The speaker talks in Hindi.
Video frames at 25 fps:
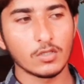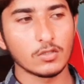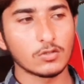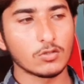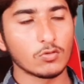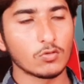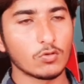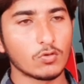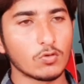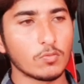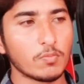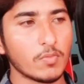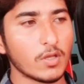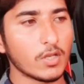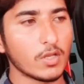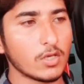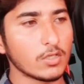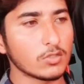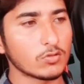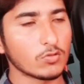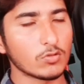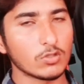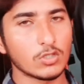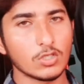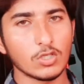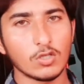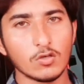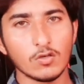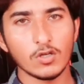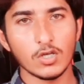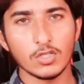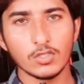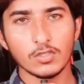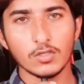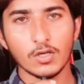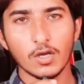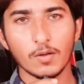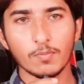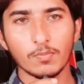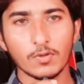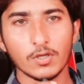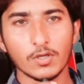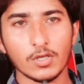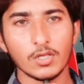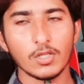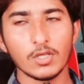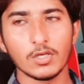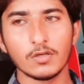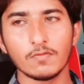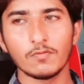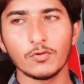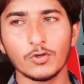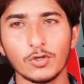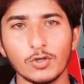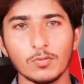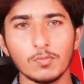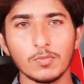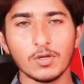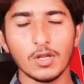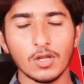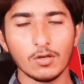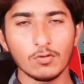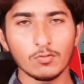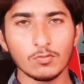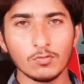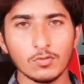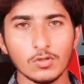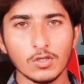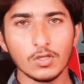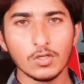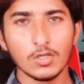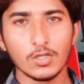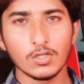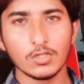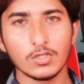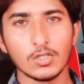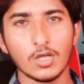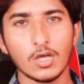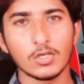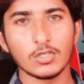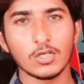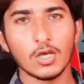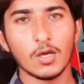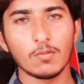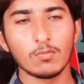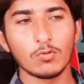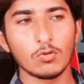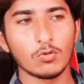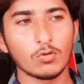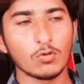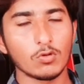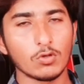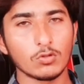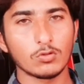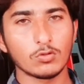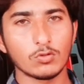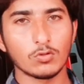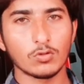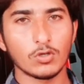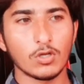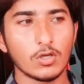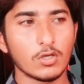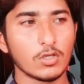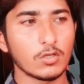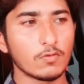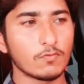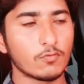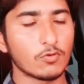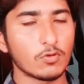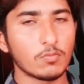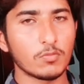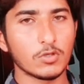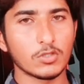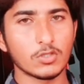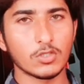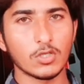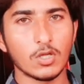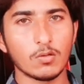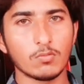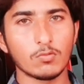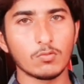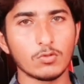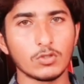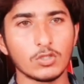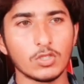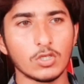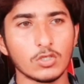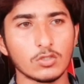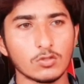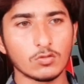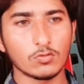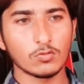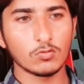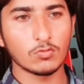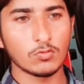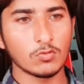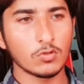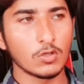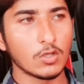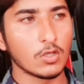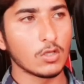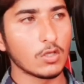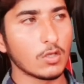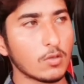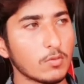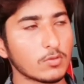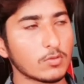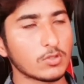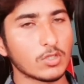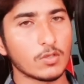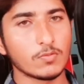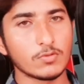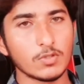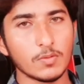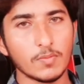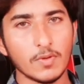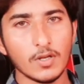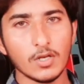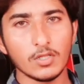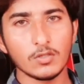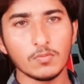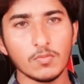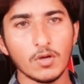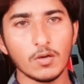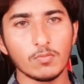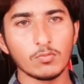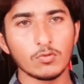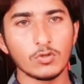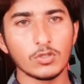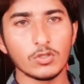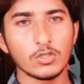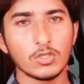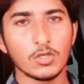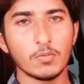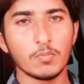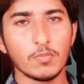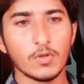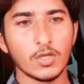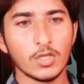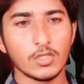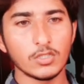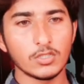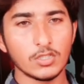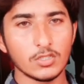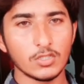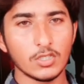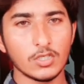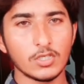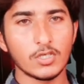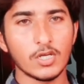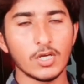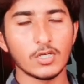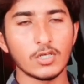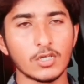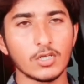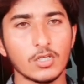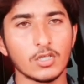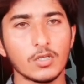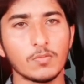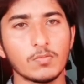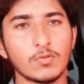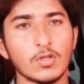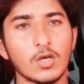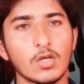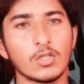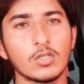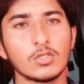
तो मैंने सोचा चलो आज आपके लिए एक वीडियो बना लूँ ताकि आप लोगों को थोड़ा इन्फॉर्मेशन आपको दे सकूँ सबसे पहले तो मैं आपको इनकी मेन चीज़ें ट्रैक्टर की बता